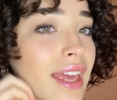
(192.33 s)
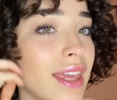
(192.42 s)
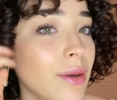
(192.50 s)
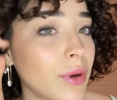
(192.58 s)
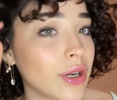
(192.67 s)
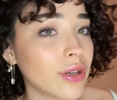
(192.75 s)
Y
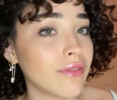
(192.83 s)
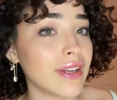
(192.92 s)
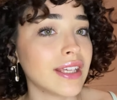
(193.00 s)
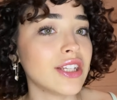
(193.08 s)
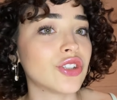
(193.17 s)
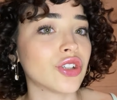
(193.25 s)
bueno, en
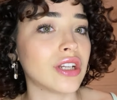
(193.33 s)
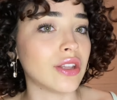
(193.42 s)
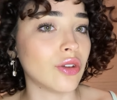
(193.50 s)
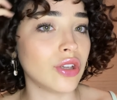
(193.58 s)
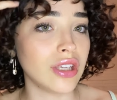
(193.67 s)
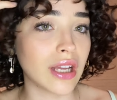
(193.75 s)
flequillo les
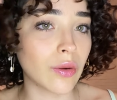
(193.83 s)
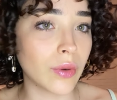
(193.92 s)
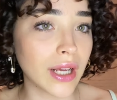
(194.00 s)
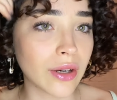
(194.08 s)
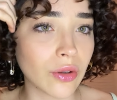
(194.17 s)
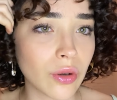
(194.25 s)
doy
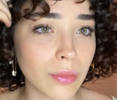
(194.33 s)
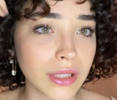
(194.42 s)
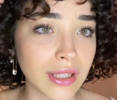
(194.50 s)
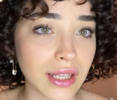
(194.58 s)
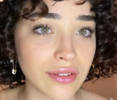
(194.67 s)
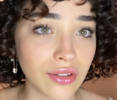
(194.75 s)
algunas
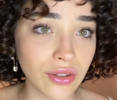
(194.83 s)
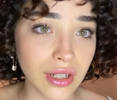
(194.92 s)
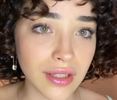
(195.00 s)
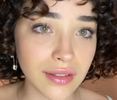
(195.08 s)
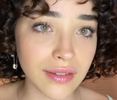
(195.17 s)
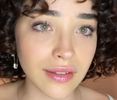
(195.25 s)

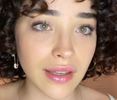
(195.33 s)
recomendaciones.